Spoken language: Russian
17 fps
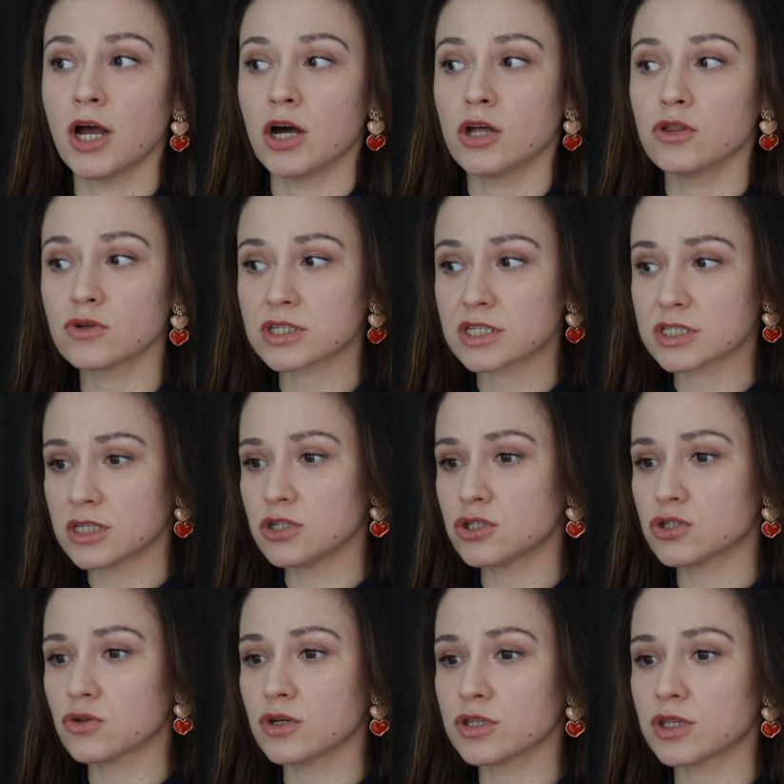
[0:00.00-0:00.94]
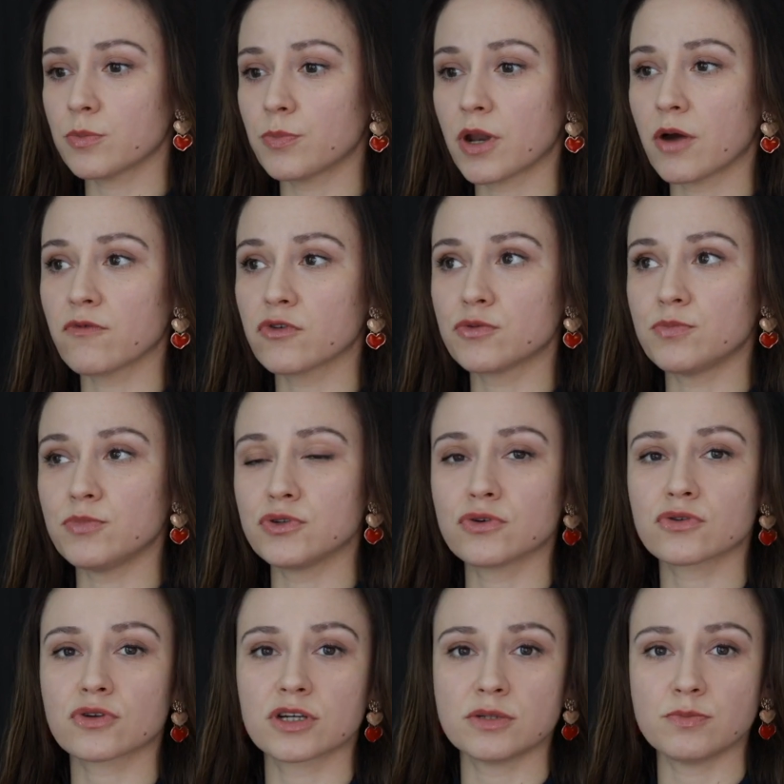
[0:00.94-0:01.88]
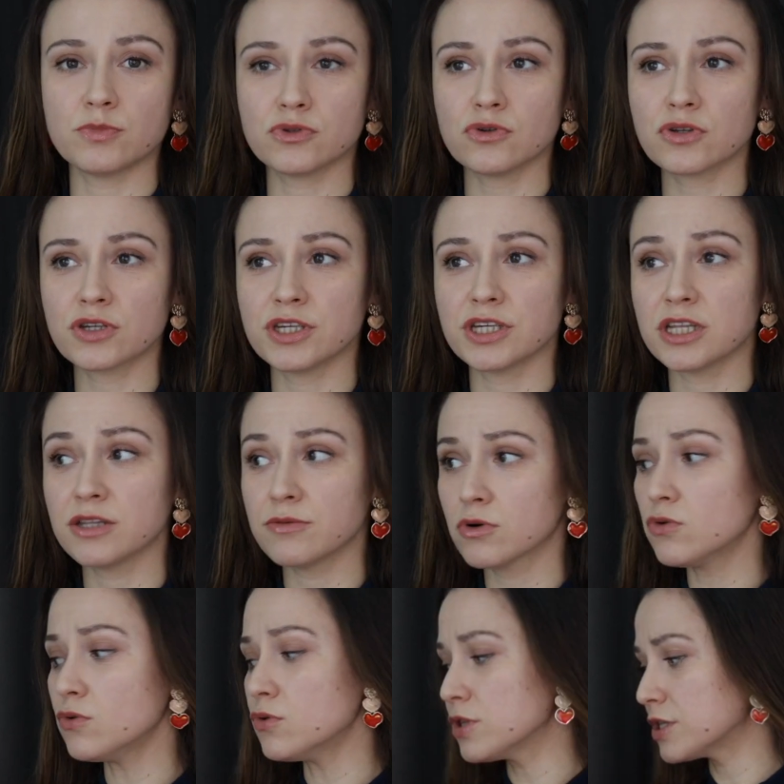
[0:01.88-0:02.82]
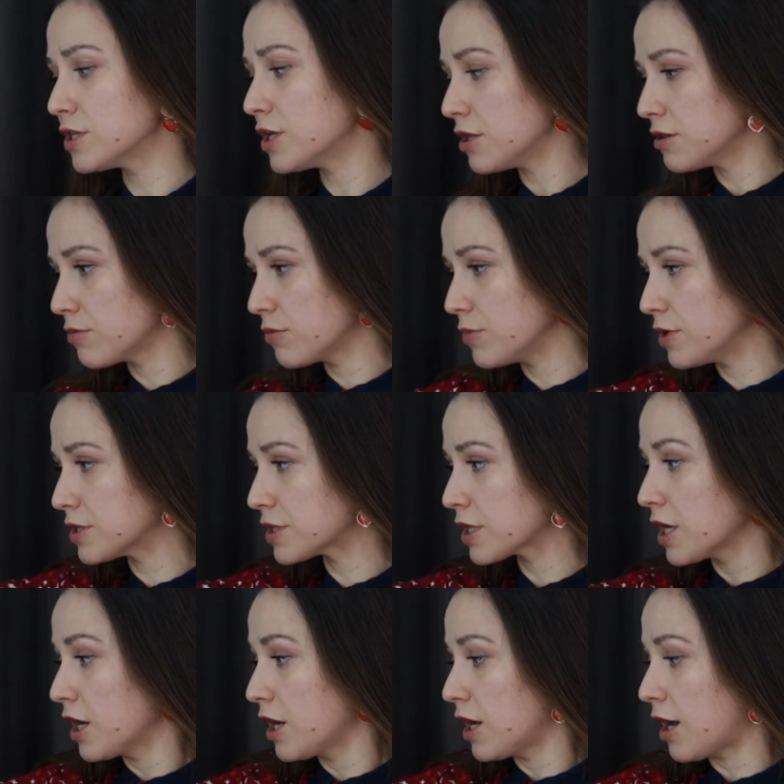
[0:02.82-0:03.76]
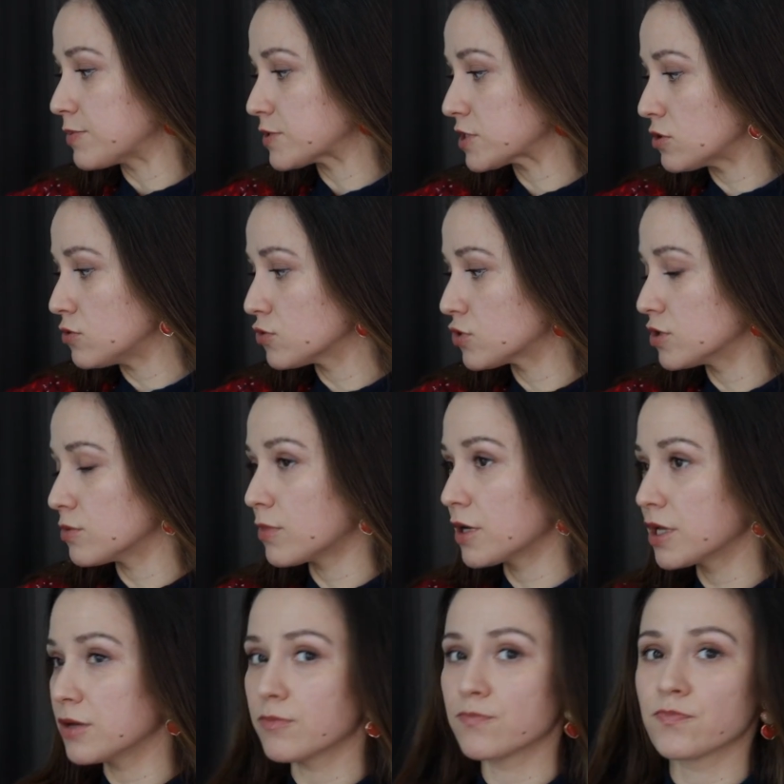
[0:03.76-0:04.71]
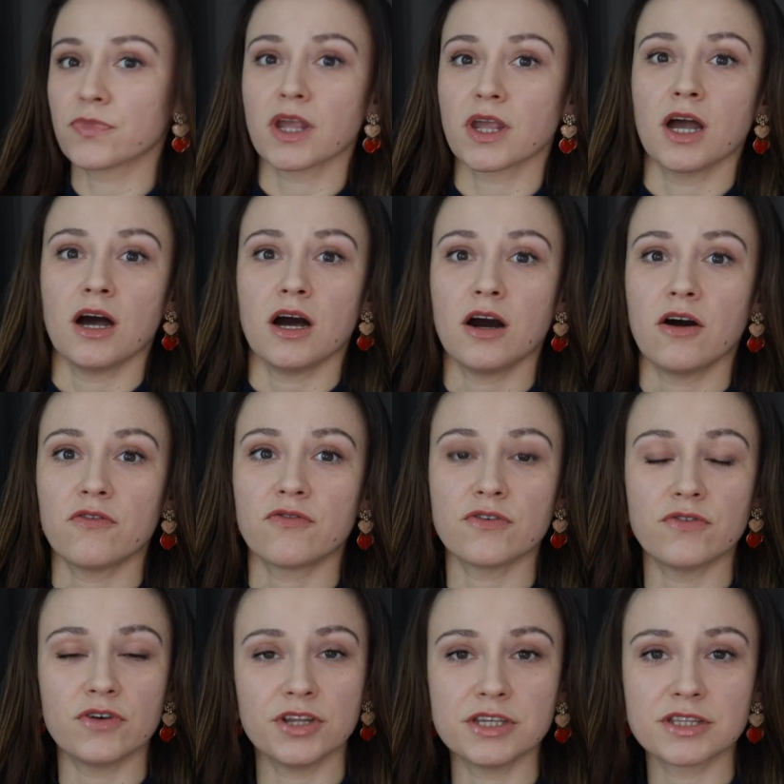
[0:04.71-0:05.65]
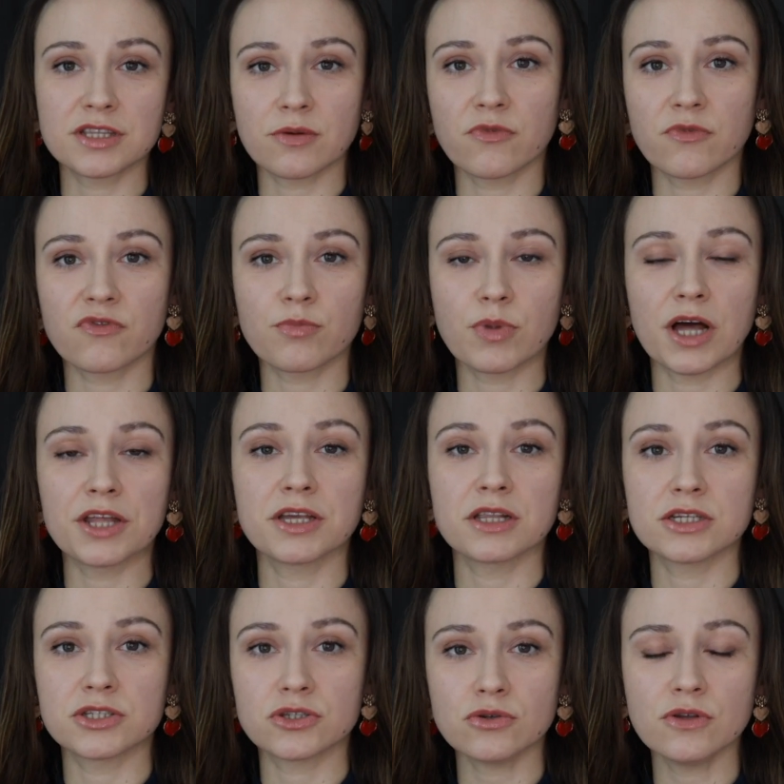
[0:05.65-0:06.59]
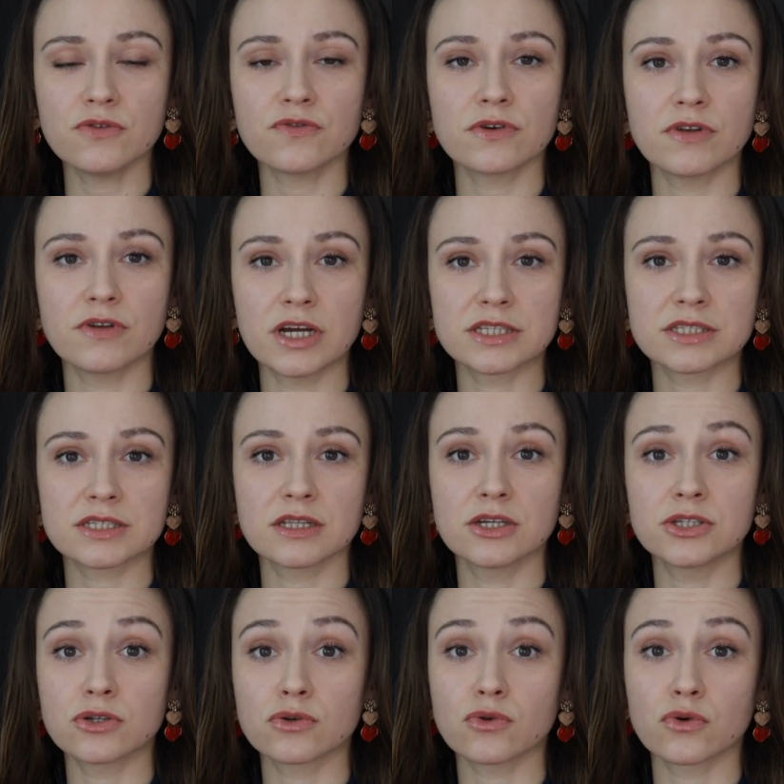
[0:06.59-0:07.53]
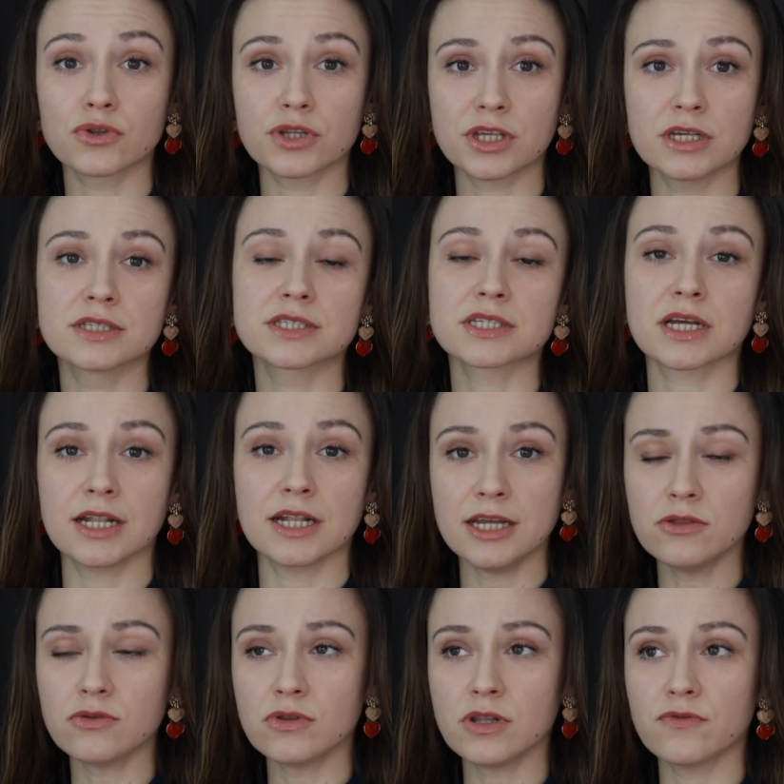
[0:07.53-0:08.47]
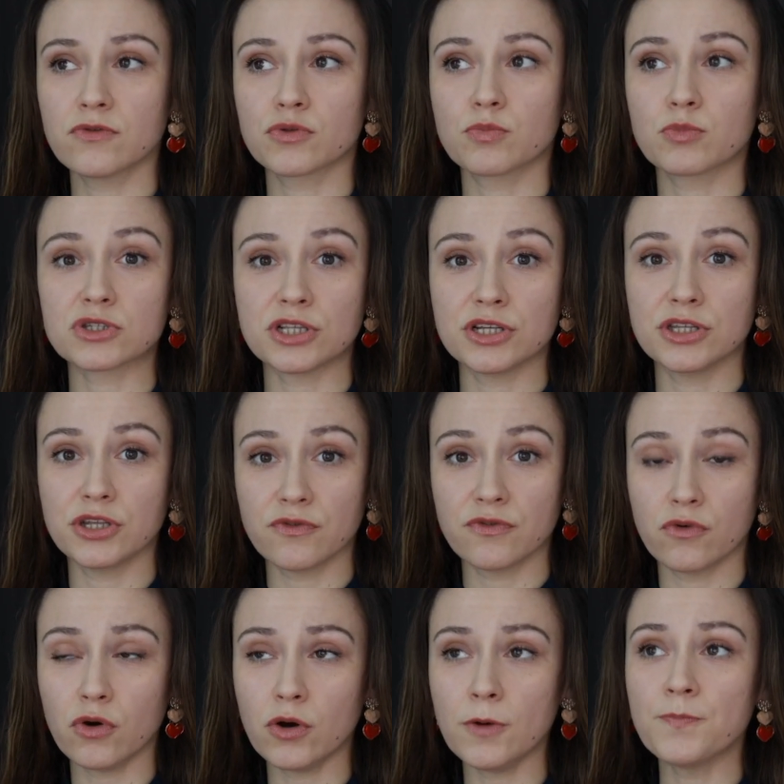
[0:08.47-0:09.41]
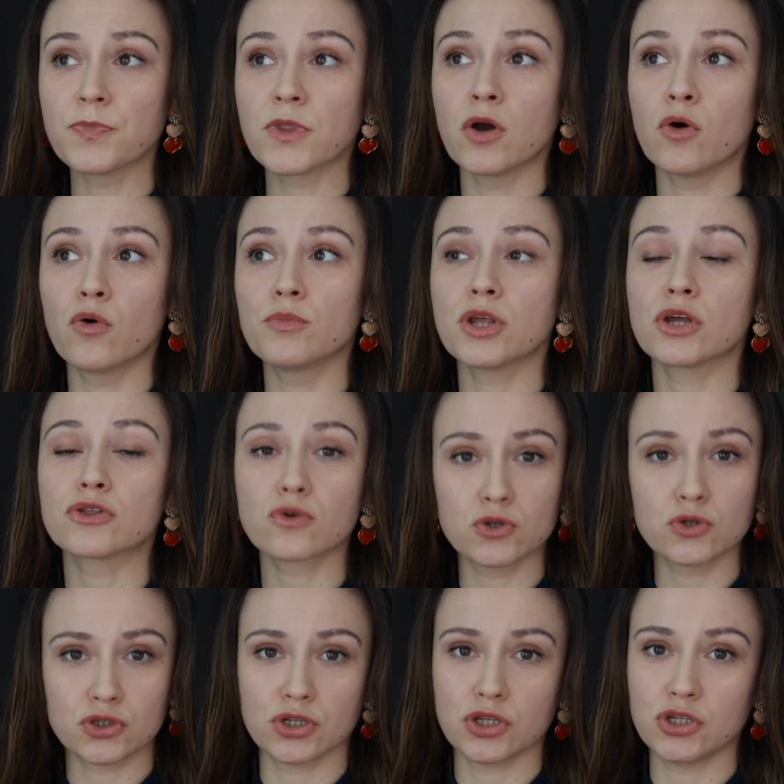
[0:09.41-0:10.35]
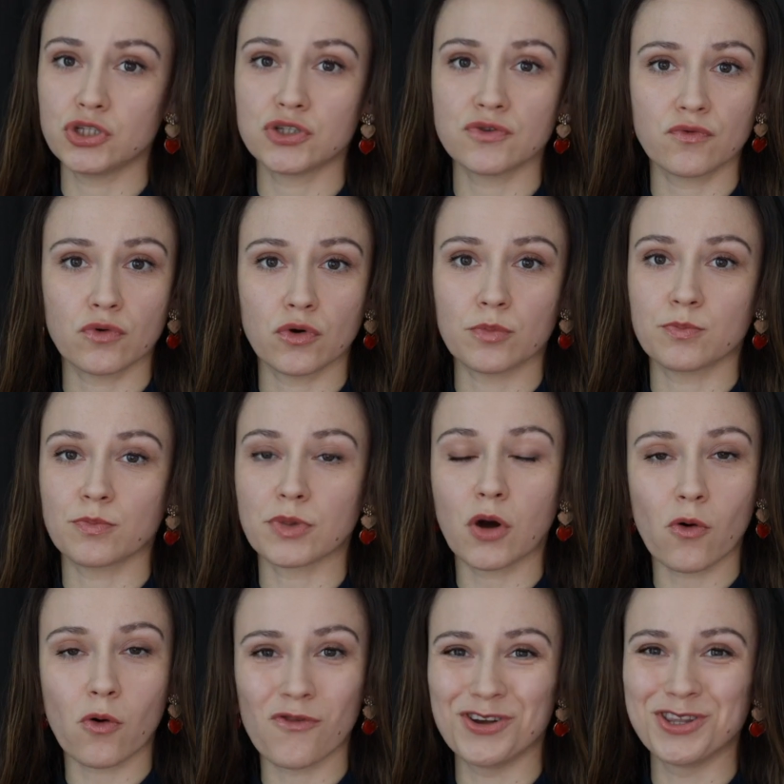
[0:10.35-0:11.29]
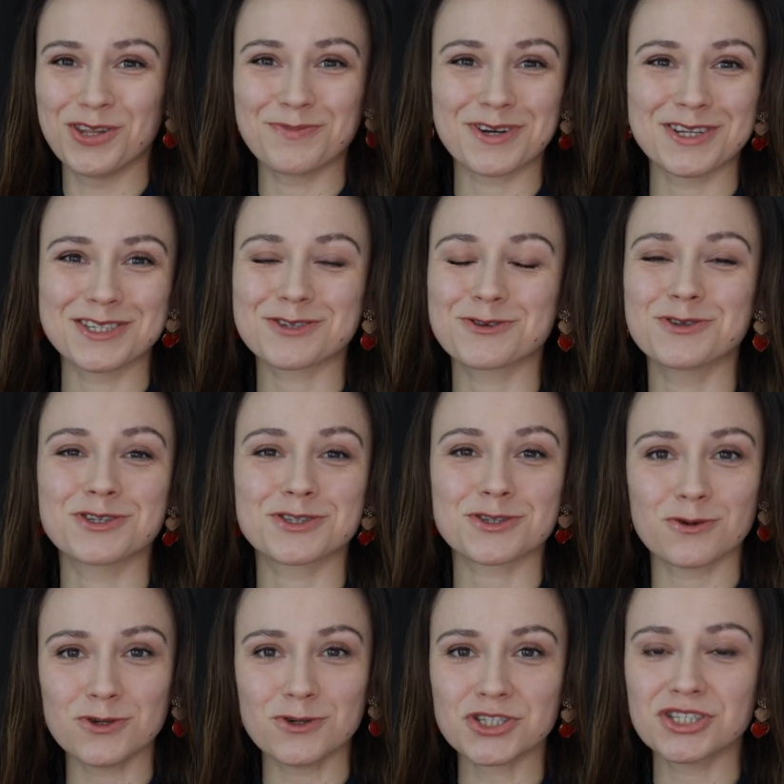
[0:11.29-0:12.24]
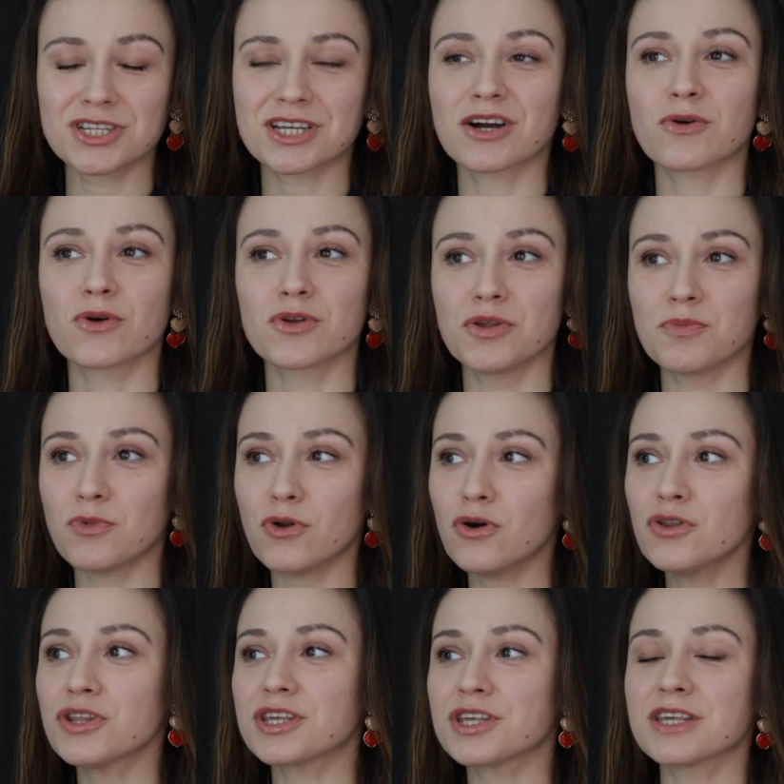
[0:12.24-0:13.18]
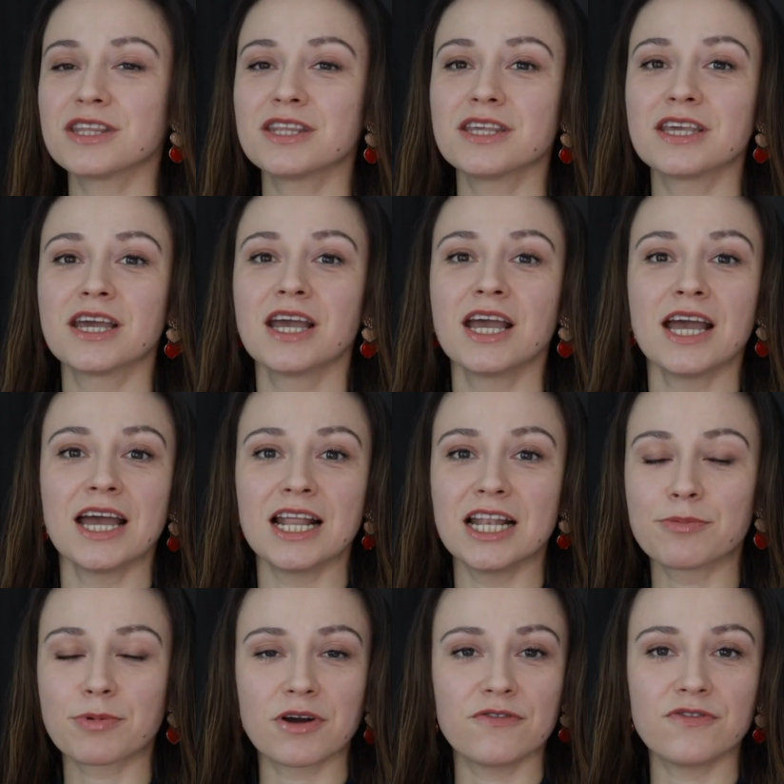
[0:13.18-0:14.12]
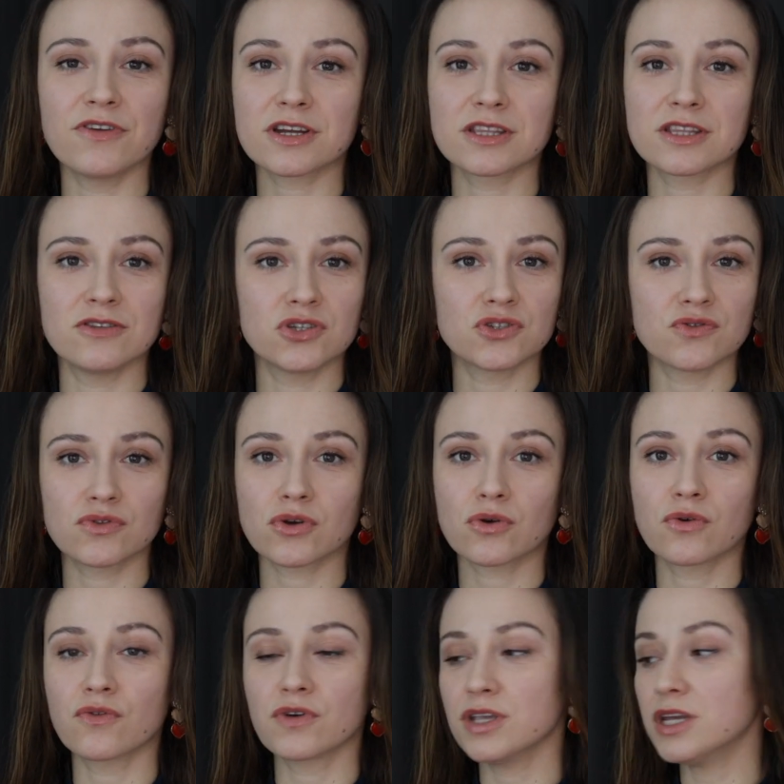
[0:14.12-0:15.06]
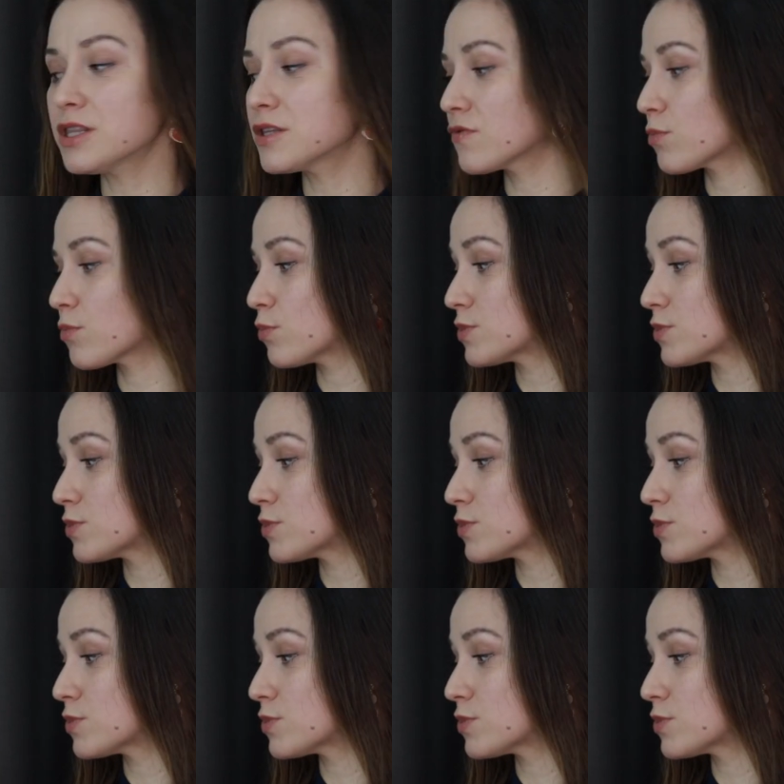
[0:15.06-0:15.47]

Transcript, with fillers: Но сказать, что это прям вот пятерка из пятерки, я не могу. На данный момент абсолютно моим а, фаворитом в плане лосьонов является лосьон от Kills Calendula. Вот после него у меня точно ничего плохого не происходит с кожей, никакой ни пленки, ни липкого эффекта, ничего такого нет.